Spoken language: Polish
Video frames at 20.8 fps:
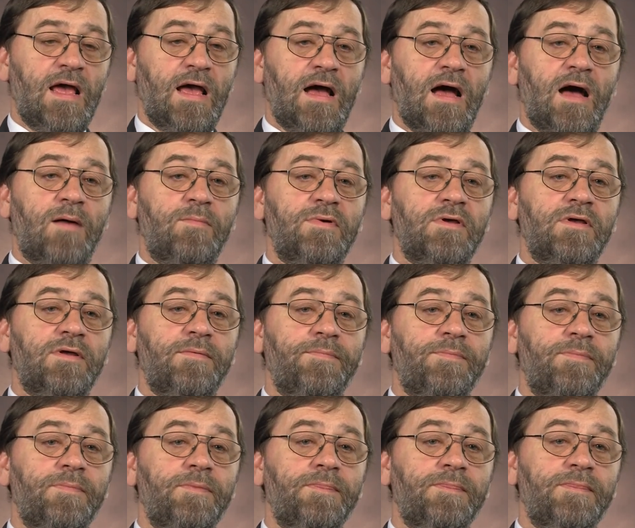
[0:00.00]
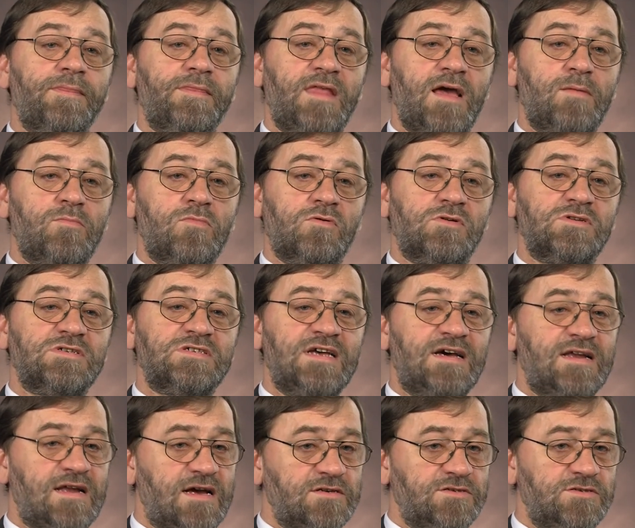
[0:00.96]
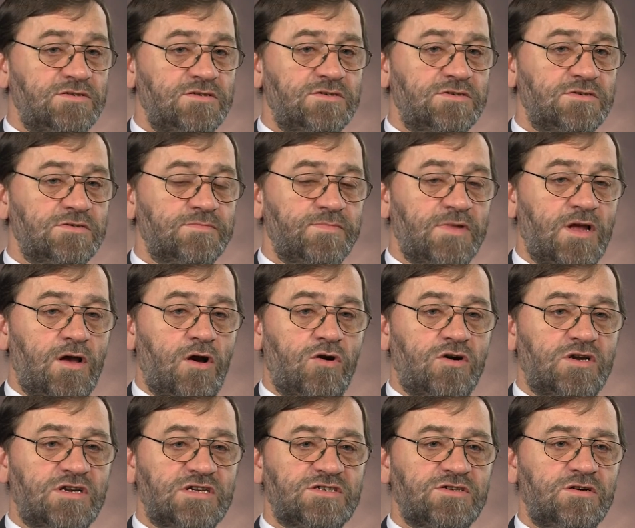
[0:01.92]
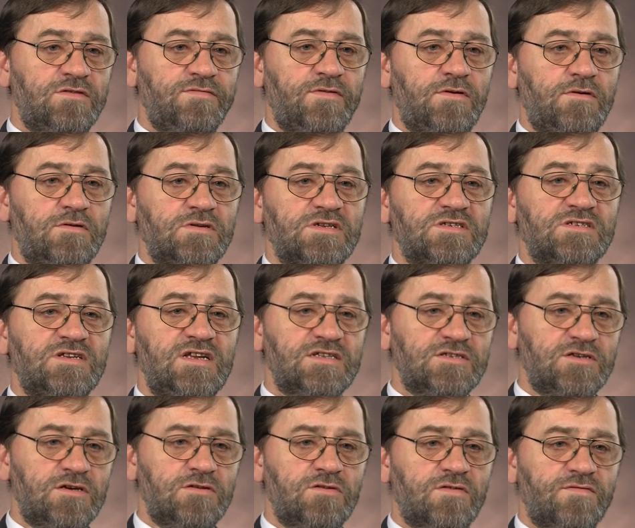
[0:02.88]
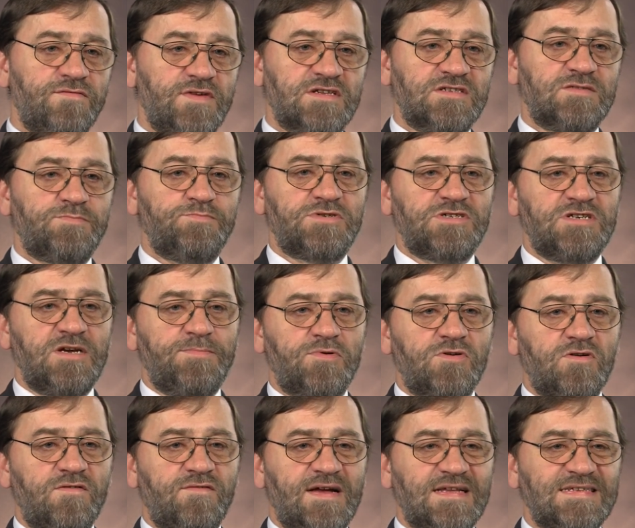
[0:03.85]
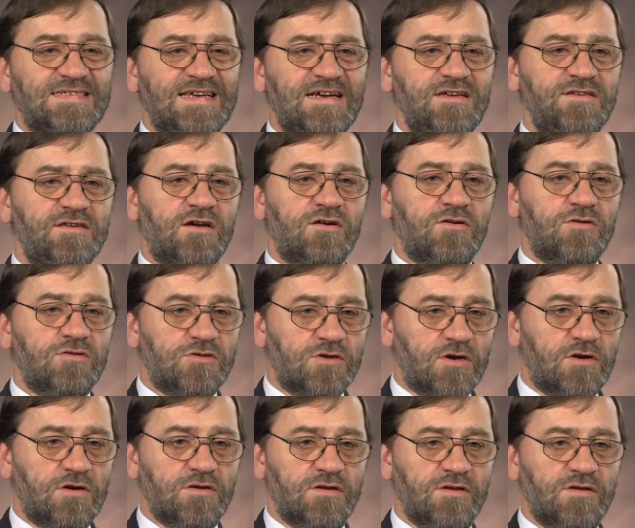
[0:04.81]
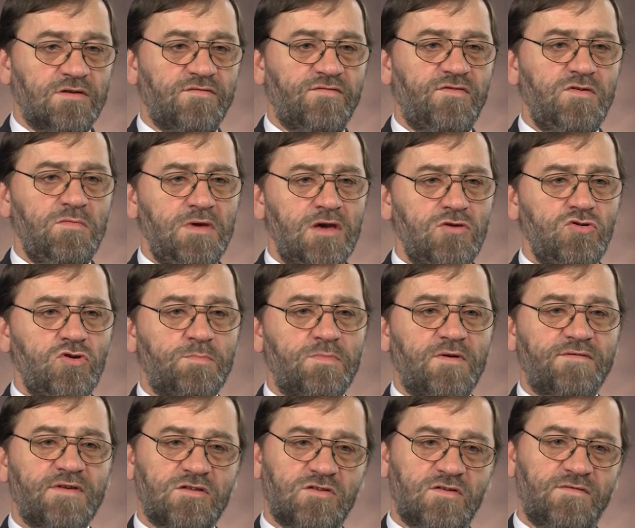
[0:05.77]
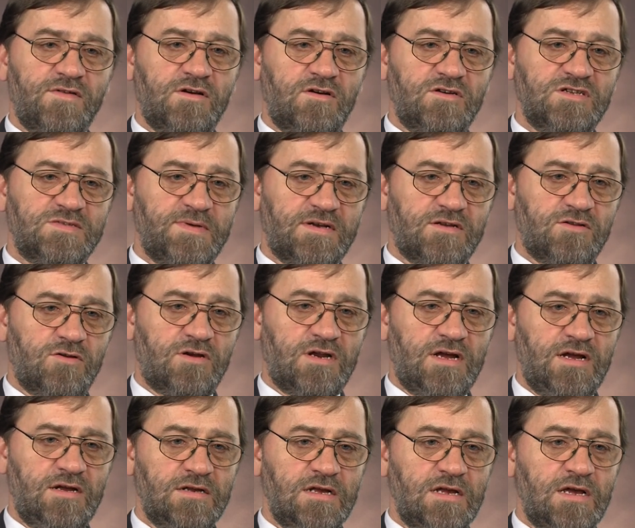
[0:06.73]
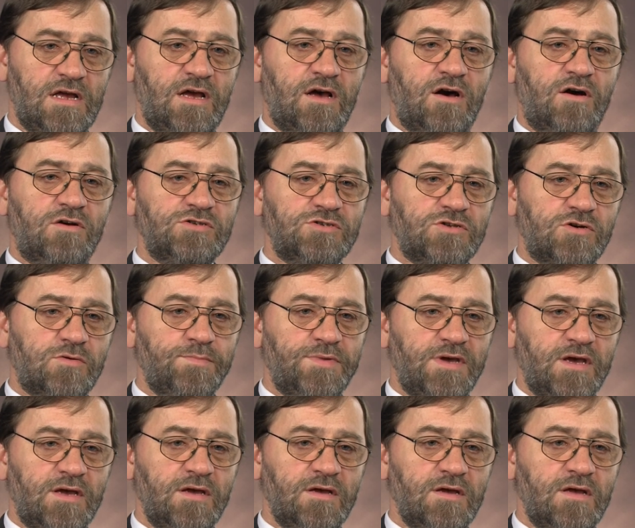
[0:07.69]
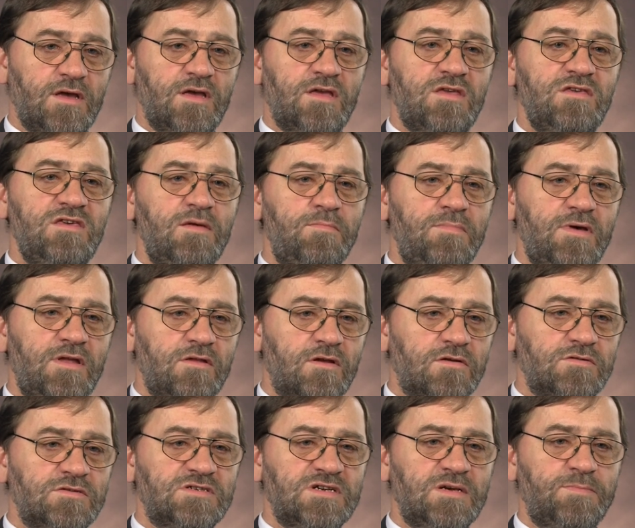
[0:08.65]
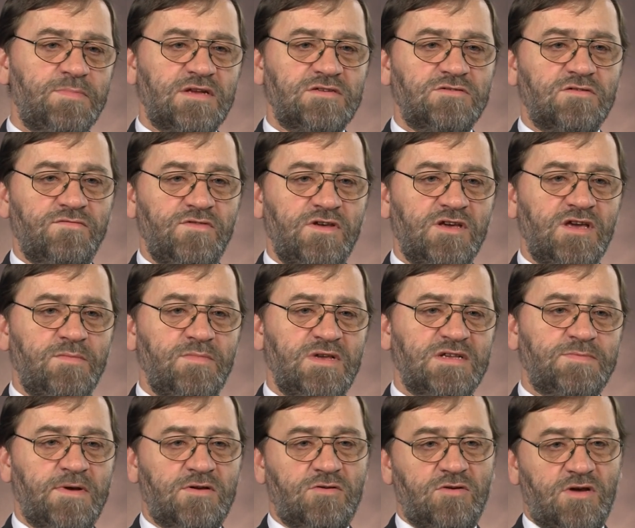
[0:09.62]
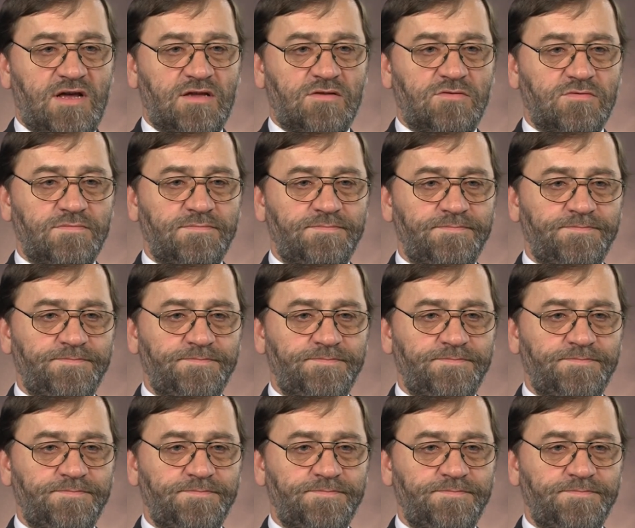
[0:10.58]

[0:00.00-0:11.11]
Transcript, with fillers: Aby temu zarazić, okresowo zlecono więc przeprowadzanie kontroli w imieniu powiatowego inspektora osobie nie będącej pracownikiem inspektoratu.